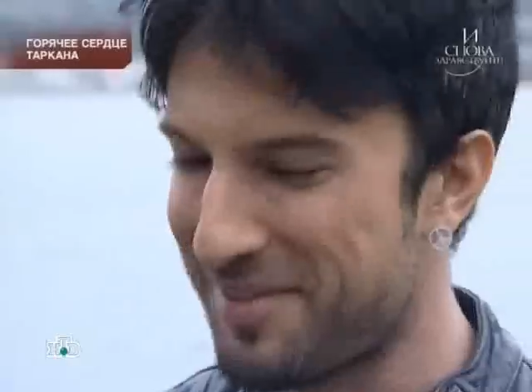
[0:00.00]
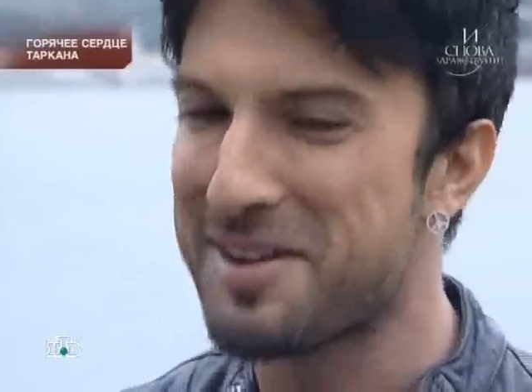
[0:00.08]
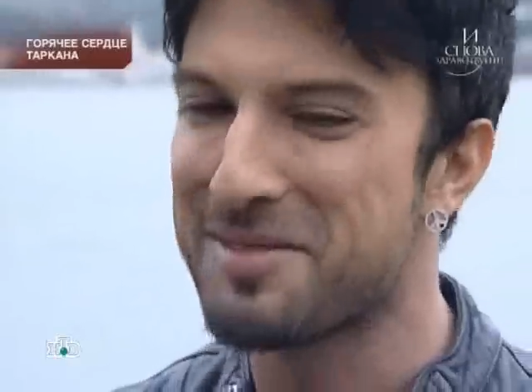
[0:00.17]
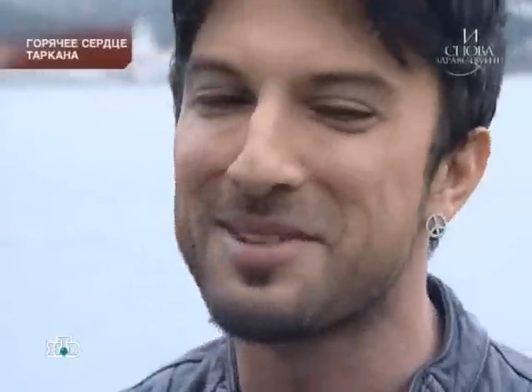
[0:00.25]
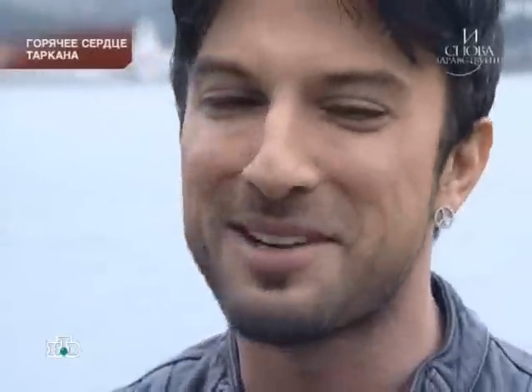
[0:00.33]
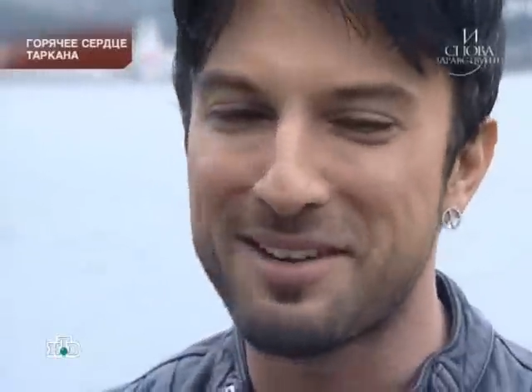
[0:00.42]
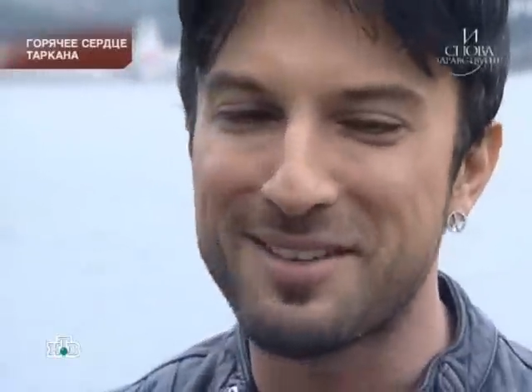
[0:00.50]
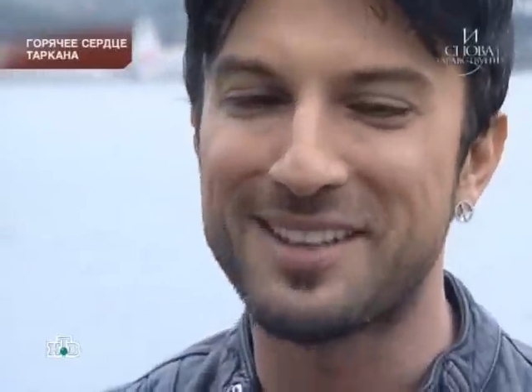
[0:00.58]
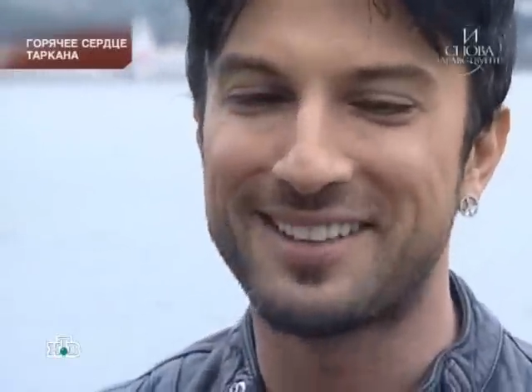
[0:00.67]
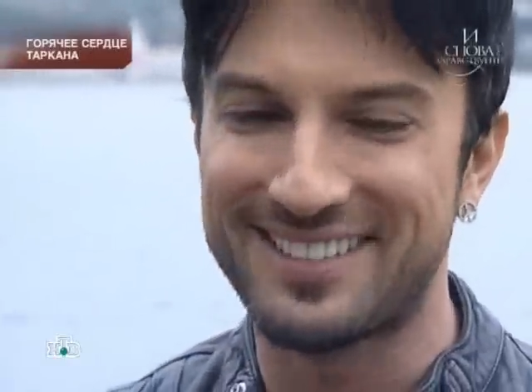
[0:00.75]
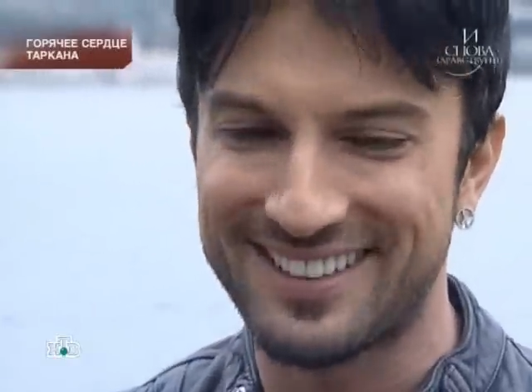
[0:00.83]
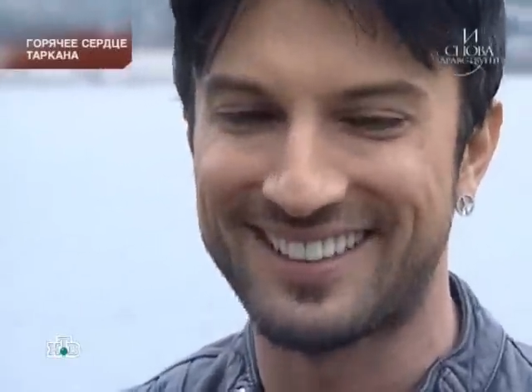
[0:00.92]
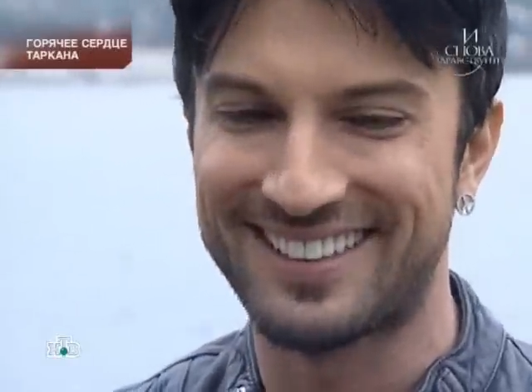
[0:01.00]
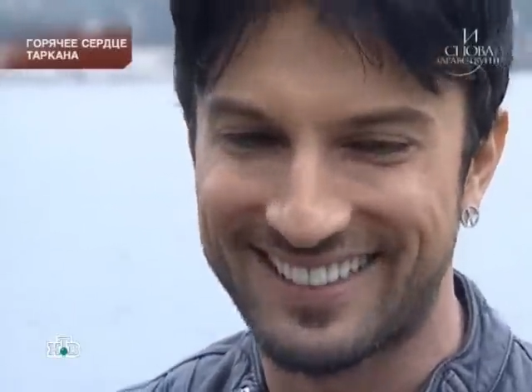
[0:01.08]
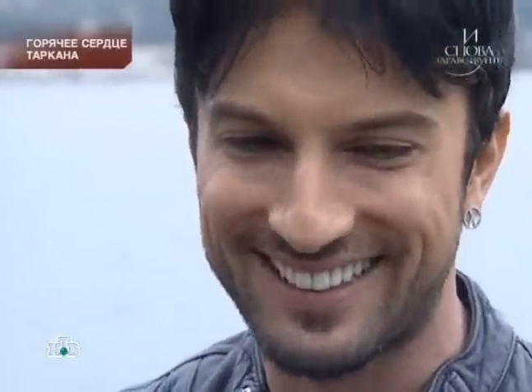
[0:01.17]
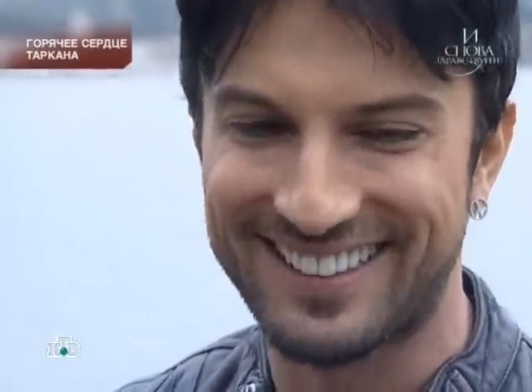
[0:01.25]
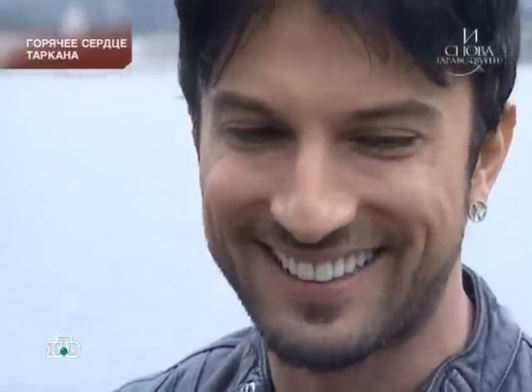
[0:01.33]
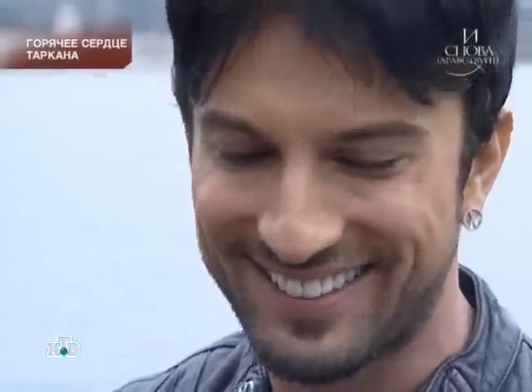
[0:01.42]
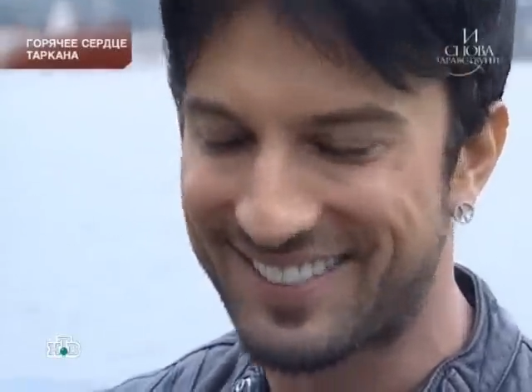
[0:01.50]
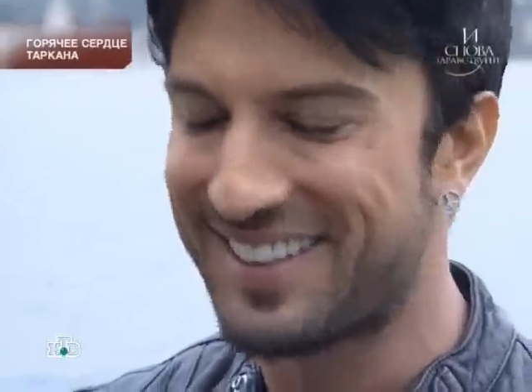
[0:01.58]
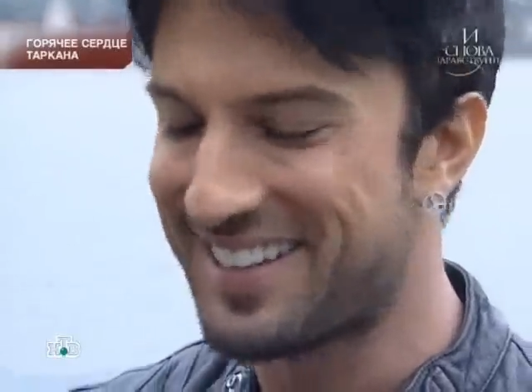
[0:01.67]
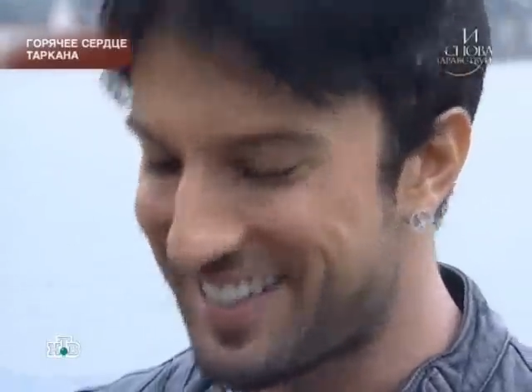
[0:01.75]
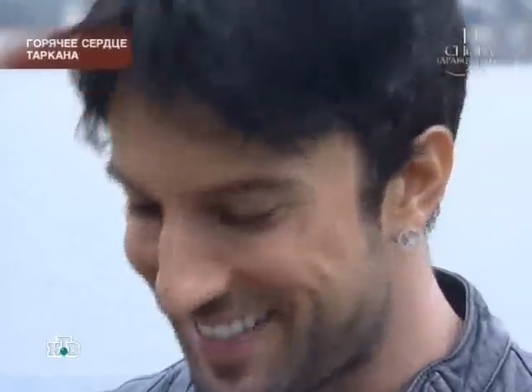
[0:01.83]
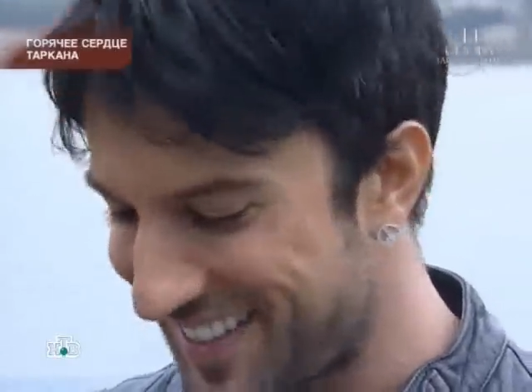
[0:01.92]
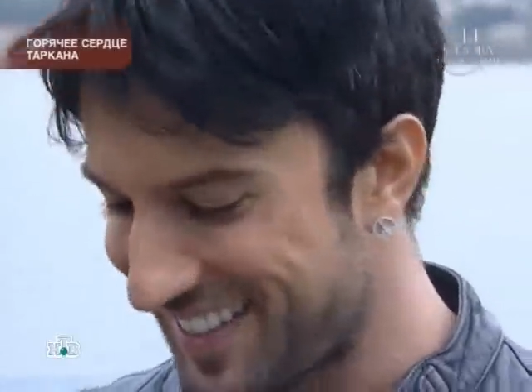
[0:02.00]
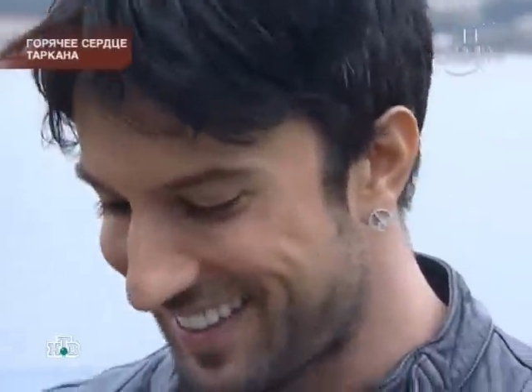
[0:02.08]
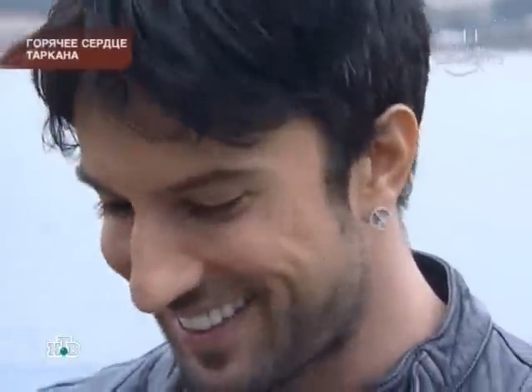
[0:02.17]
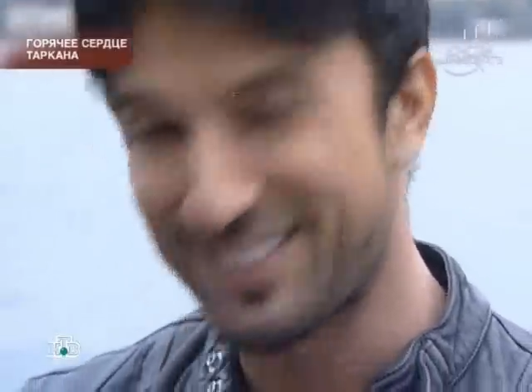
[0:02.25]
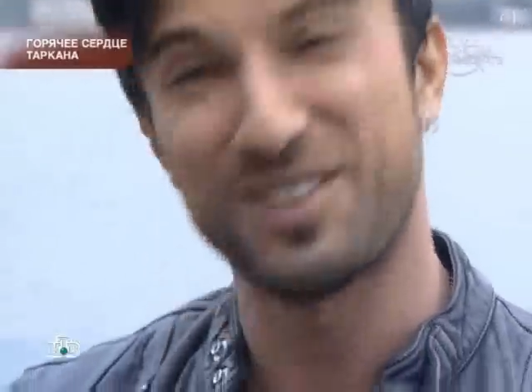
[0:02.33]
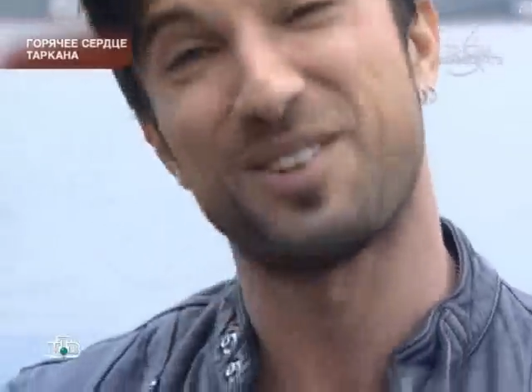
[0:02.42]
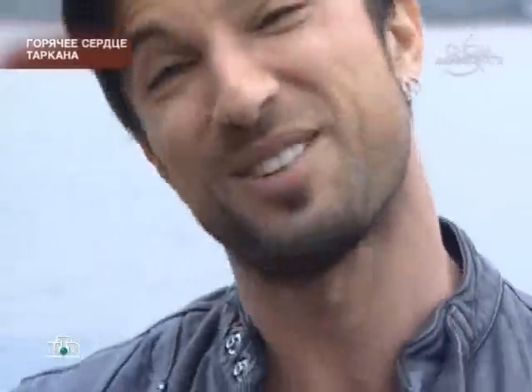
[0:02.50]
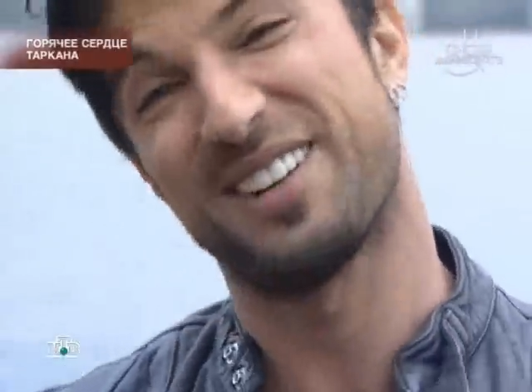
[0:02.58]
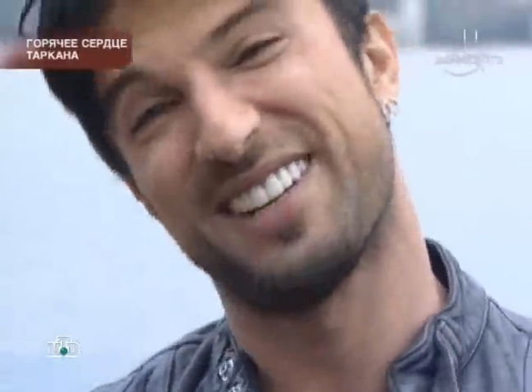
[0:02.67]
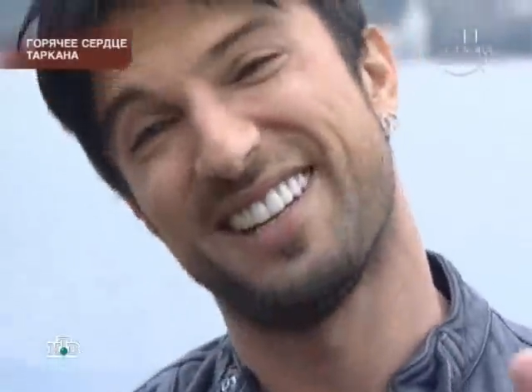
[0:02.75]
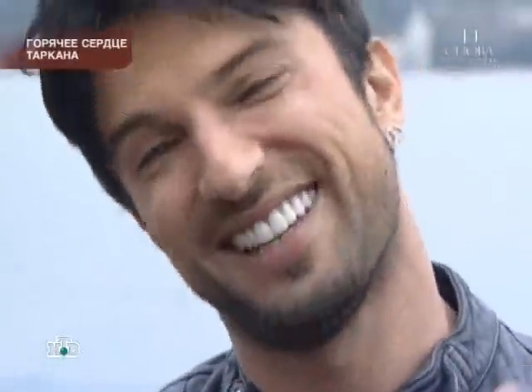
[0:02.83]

У меня появилась подруга. Девушки, простите.